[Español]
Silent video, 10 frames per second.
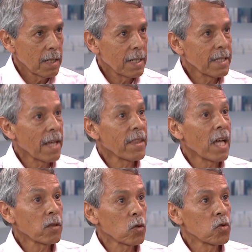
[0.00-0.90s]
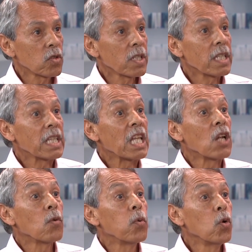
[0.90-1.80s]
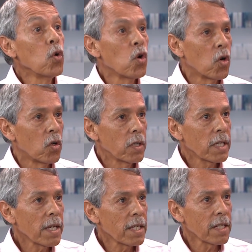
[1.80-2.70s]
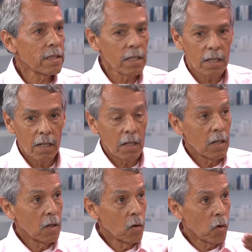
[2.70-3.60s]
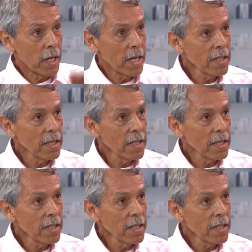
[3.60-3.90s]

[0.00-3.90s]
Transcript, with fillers: le da datos del flujo. ¿Qué quiere decir? Lo que